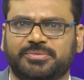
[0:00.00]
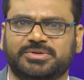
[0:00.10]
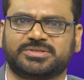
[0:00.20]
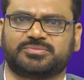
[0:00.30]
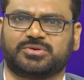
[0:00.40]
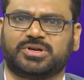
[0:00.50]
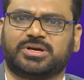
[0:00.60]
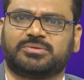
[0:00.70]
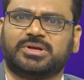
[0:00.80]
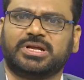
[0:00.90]
ఏమని
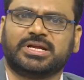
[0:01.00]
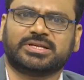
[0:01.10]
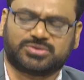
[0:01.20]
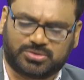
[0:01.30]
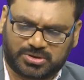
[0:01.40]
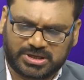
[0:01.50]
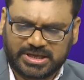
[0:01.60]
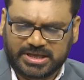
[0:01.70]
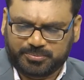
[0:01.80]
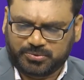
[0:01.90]
చెప్పుకున్నాం సో
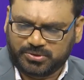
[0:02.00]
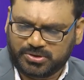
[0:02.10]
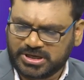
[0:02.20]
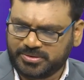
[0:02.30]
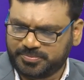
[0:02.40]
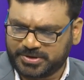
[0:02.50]
పురోగామి